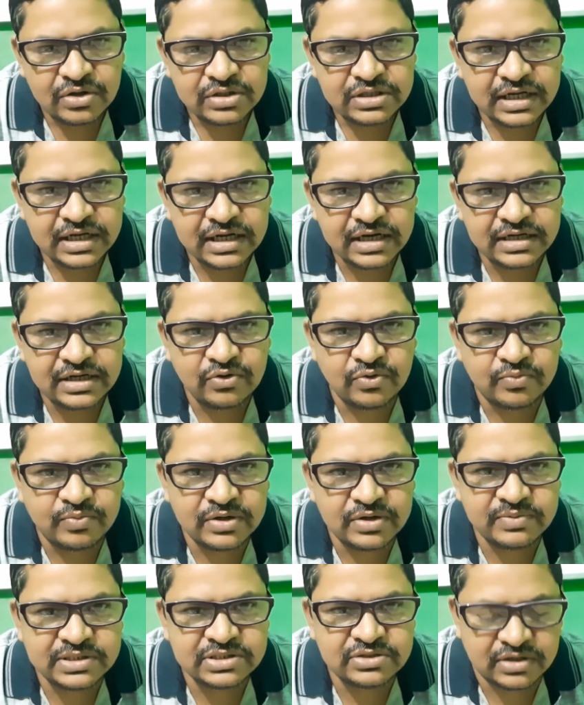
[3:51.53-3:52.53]
ইংল্যান্ডের
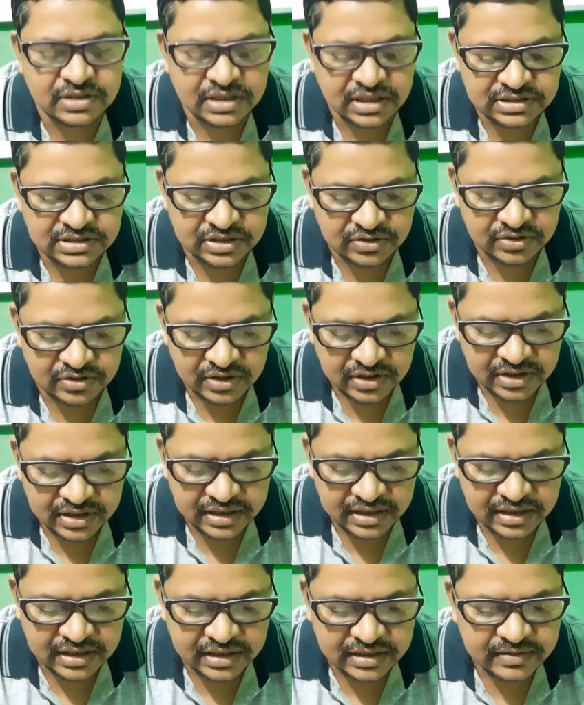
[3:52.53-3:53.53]
উপনিবেশ দরকার ছিল
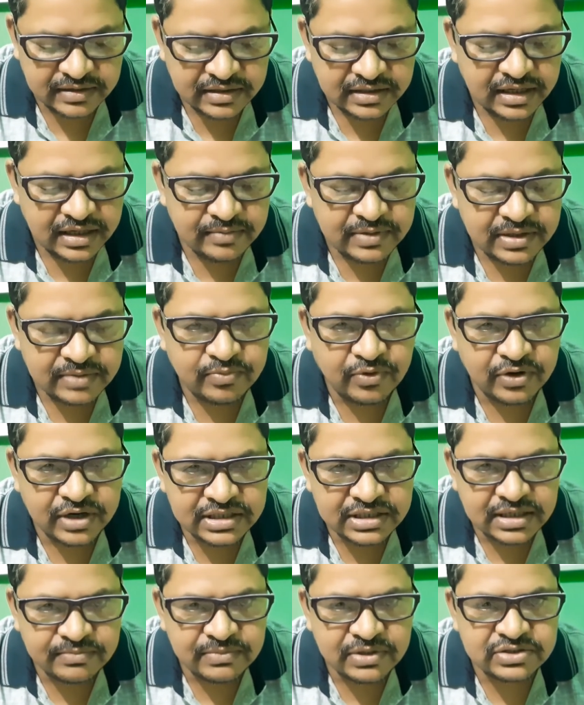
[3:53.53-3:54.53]
হ্যাঁ এবার পরে
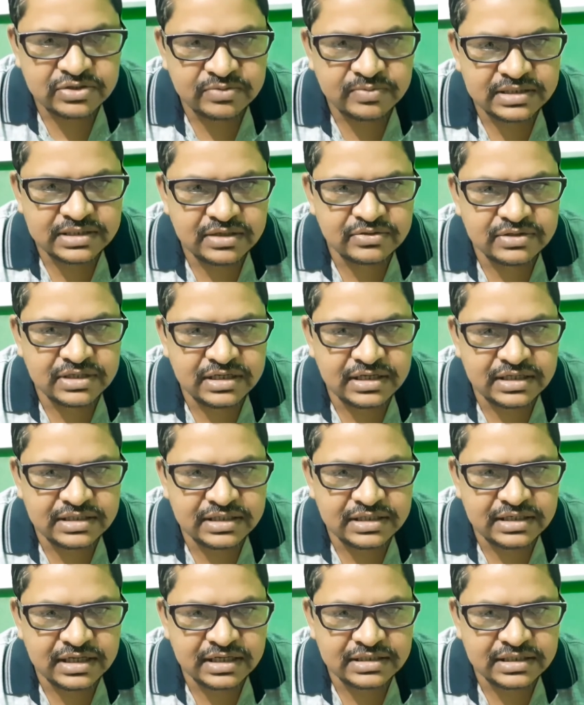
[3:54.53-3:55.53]
সাম্রাজ্যবাদী ওদের নীতি
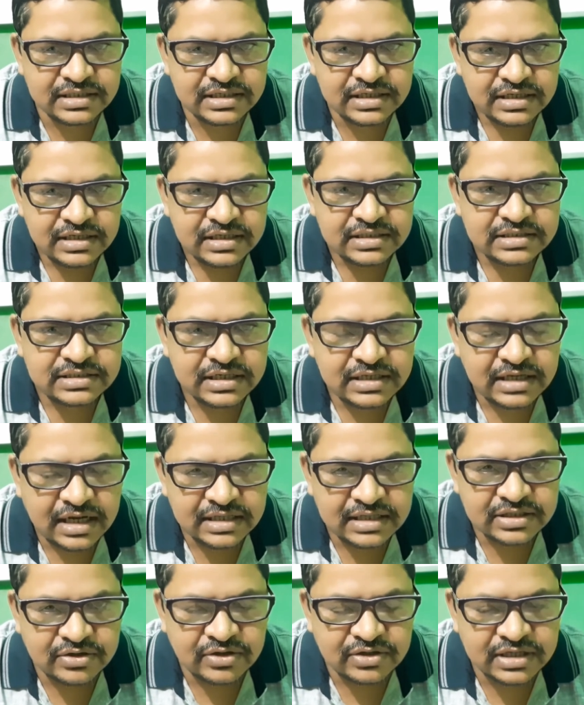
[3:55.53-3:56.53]
নিয়েছে সেটা
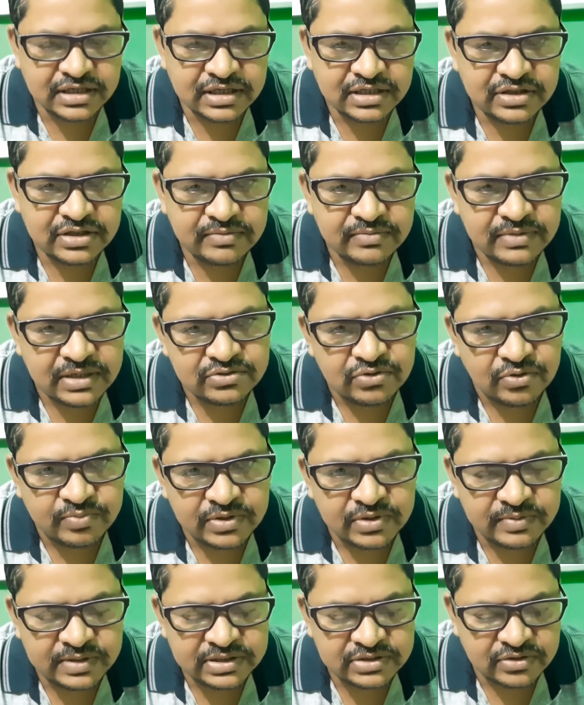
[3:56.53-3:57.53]
আলাদা কথা কিন্তু ইংরেজ
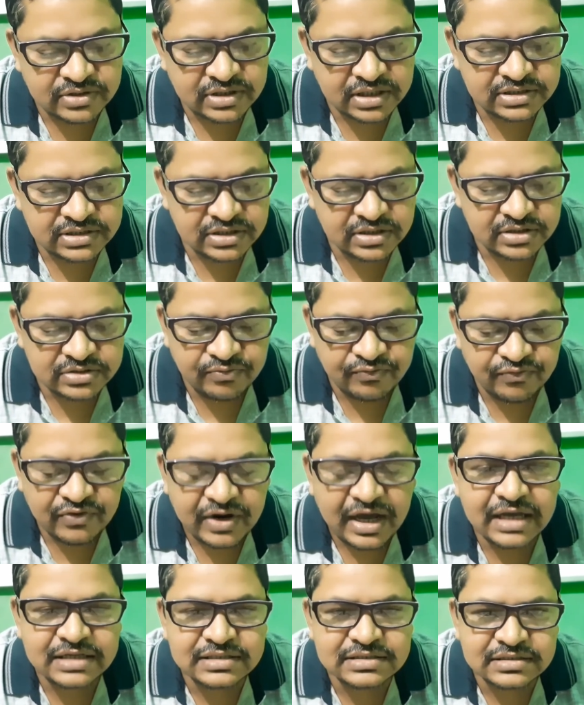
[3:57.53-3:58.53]
উপনিবেশ দরকার ছিল কিন্তু
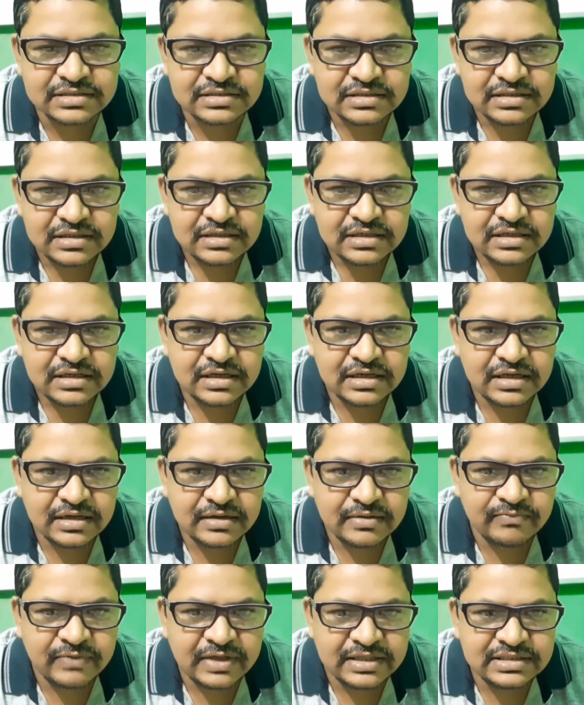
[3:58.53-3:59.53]
ফ্রান্স হ্যাঁ
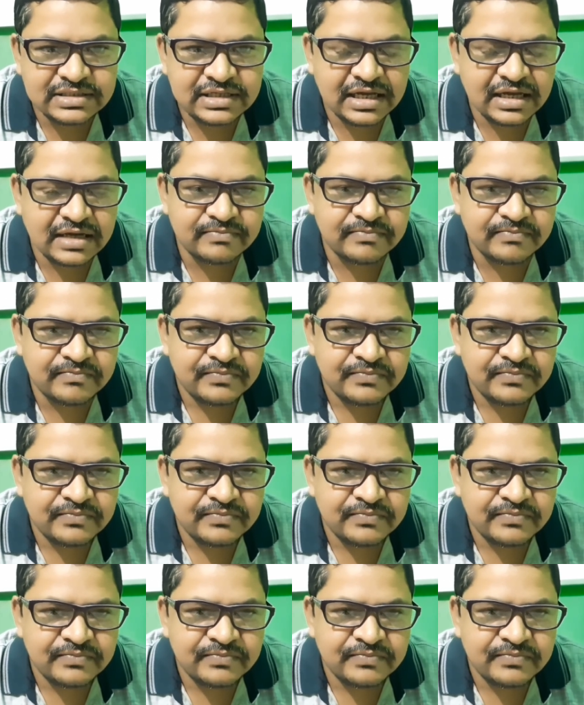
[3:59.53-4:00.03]
বেলজিয়াম